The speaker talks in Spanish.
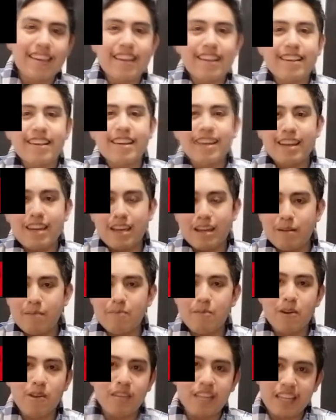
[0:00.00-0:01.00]
si es que
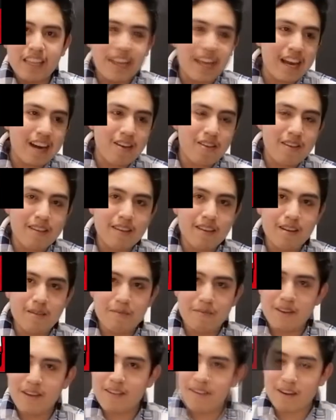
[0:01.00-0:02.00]
puedo editarlo y si
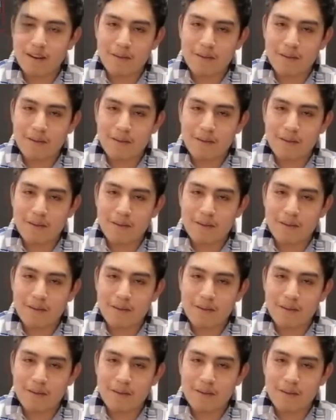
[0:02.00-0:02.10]
no, pues